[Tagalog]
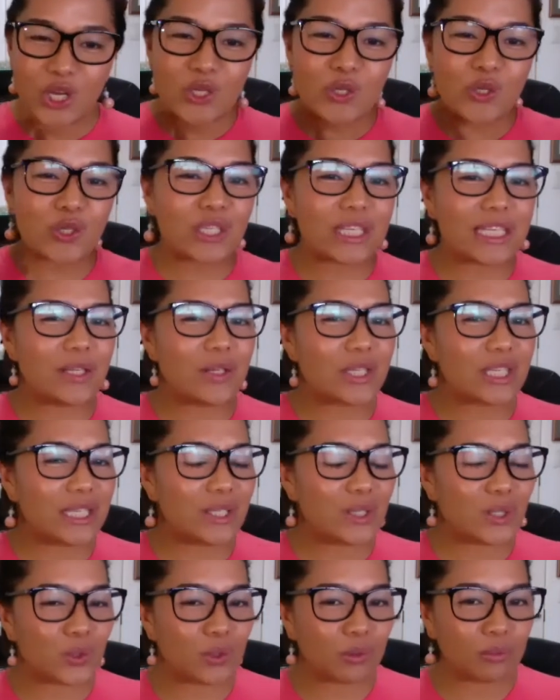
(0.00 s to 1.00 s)
So,
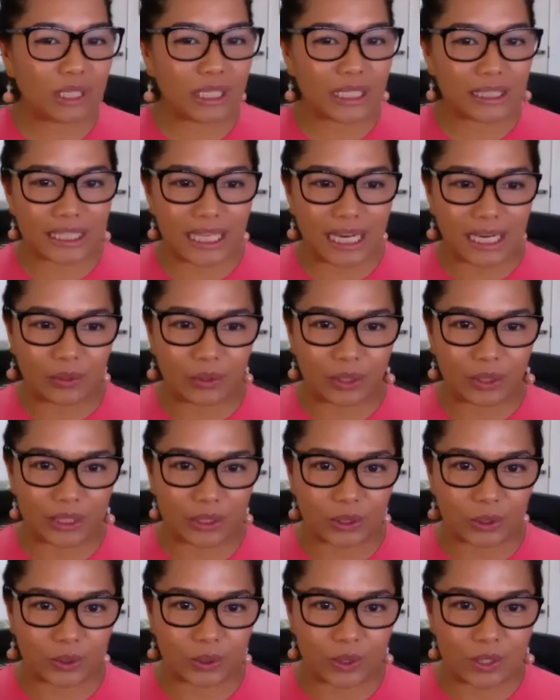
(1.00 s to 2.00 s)
sino-sino tong mga tao
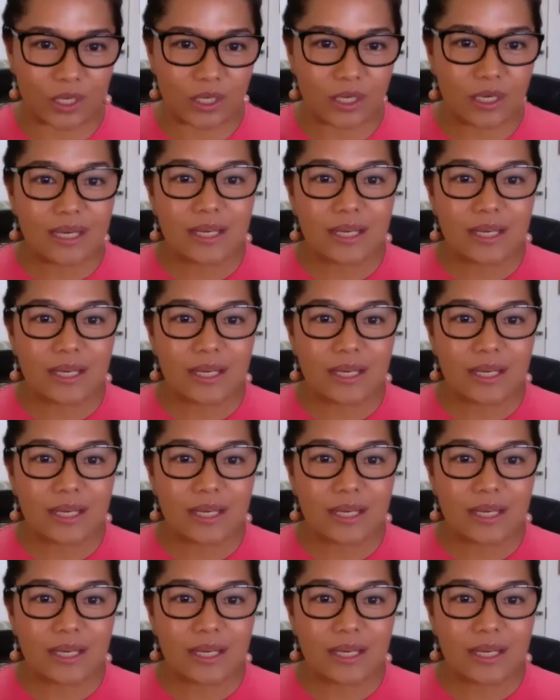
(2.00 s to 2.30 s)
na to?